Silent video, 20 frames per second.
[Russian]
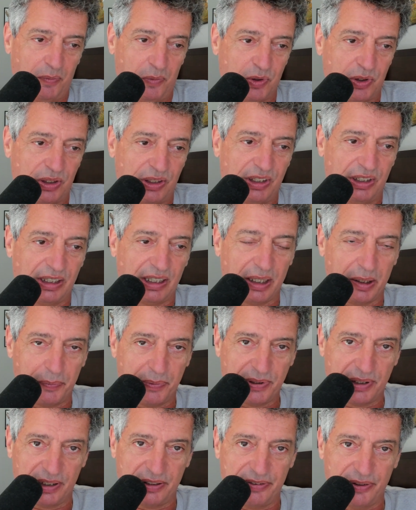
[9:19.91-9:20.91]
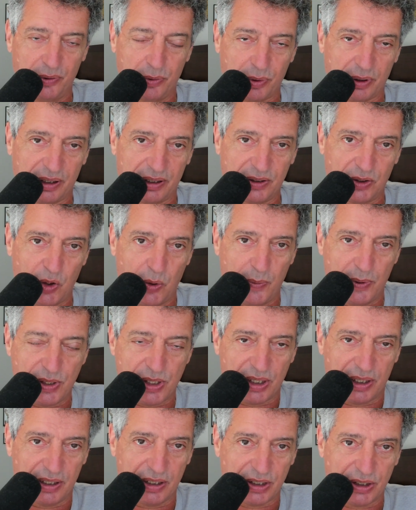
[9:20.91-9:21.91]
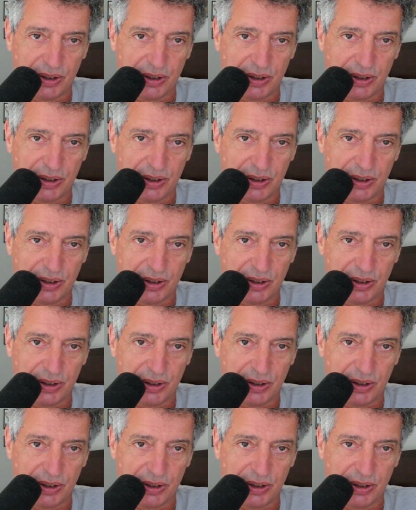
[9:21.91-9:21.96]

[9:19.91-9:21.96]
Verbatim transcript: может, не надо писать фигурных скобочек и